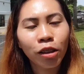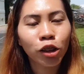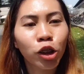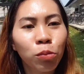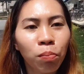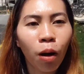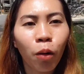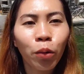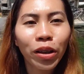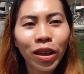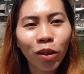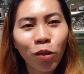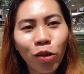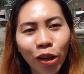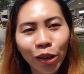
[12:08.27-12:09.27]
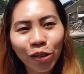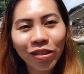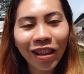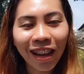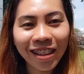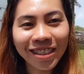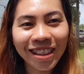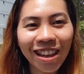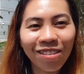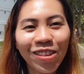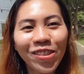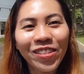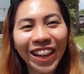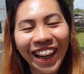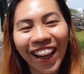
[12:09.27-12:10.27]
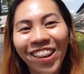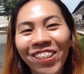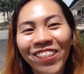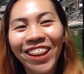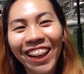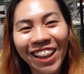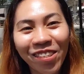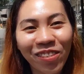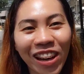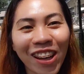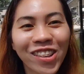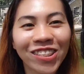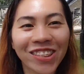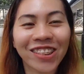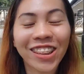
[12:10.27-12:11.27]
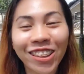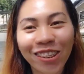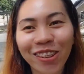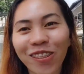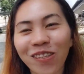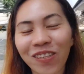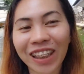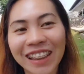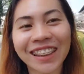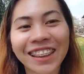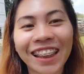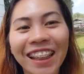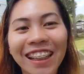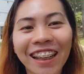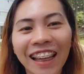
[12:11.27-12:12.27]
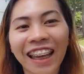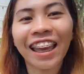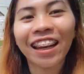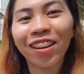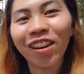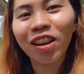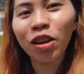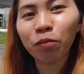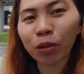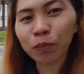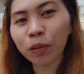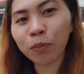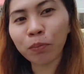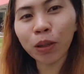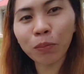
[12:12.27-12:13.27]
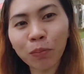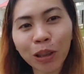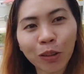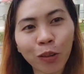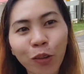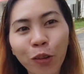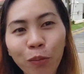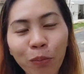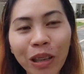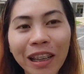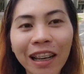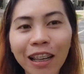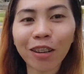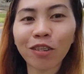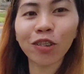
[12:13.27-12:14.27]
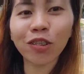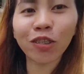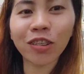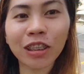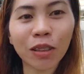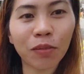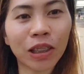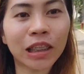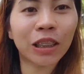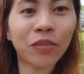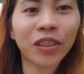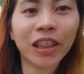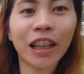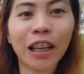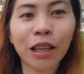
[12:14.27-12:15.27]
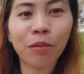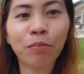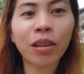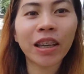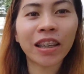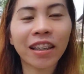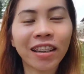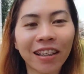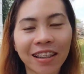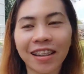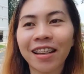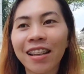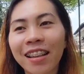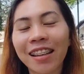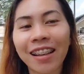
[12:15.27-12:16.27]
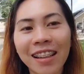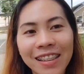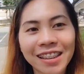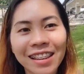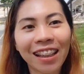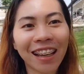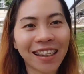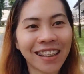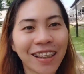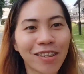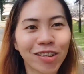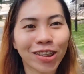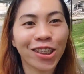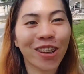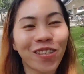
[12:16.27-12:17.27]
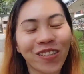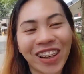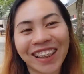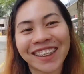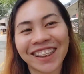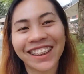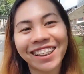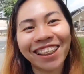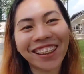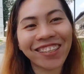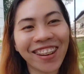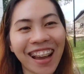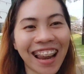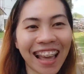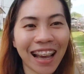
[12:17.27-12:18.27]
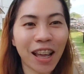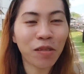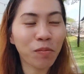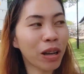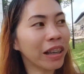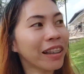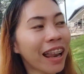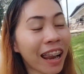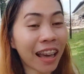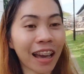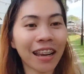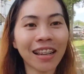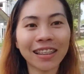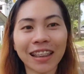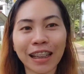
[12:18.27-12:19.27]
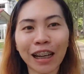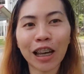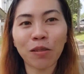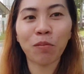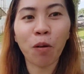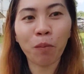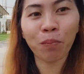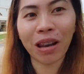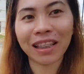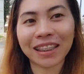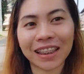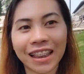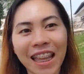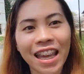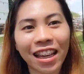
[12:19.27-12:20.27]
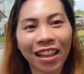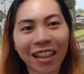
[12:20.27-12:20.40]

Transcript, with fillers: So, pauwi na ako ngayon guys. Alam niyo ba, kaluka. Di pala uso dito yung plastic. Ayan, bitbit-bitbit ko yung binili ko doon sa may 7-Eleven. Kasi nga, di uso yung plastic dito. Kailangan magdala ka ng sarili mong plastic